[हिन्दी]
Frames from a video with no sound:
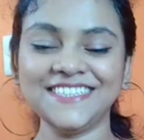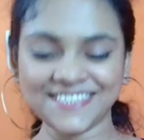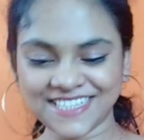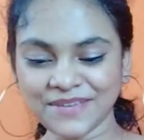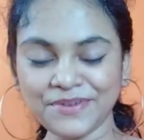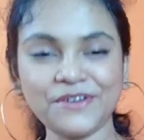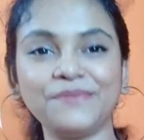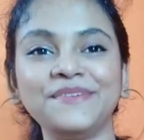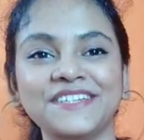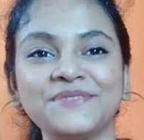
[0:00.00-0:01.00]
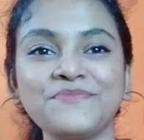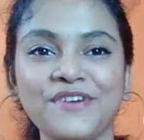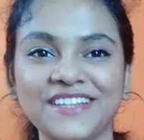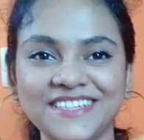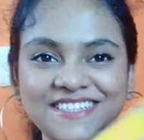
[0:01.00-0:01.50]
इसकी भी कॉम्बिनेशन
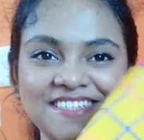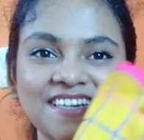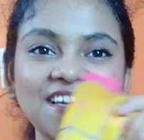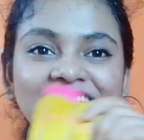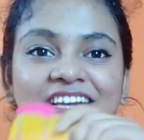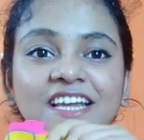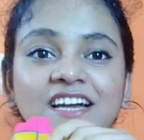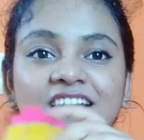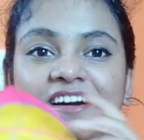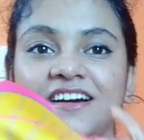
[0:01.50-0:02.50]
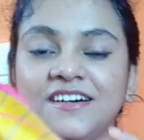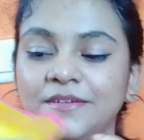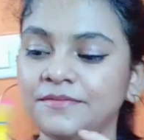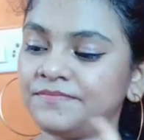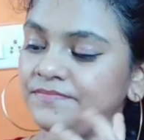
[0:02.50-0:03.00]
बहुत अच्छी है
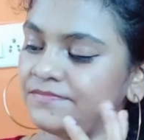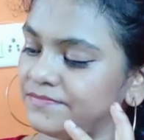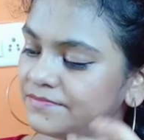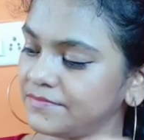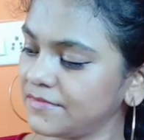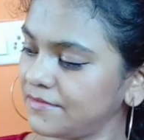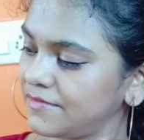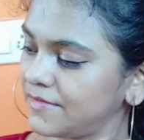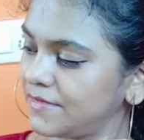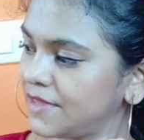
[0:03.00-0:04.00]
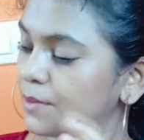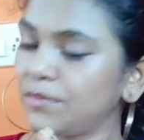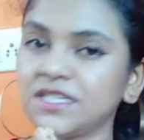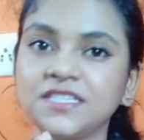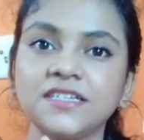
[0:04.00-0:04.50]
आ,
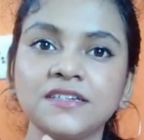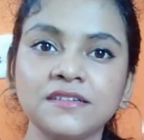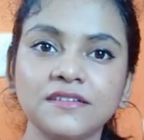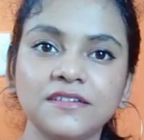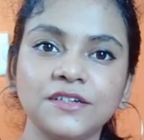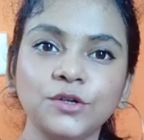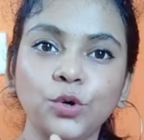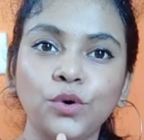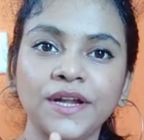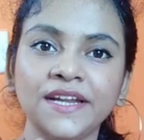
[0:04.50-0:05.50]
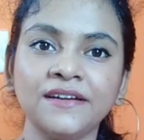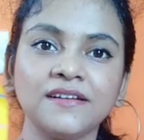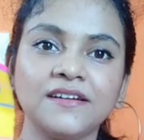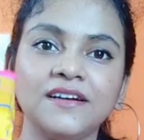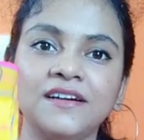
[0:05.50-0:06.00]
मस्टर्ड गोल्डन
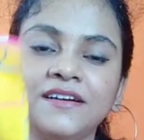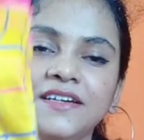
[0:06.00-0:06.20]
का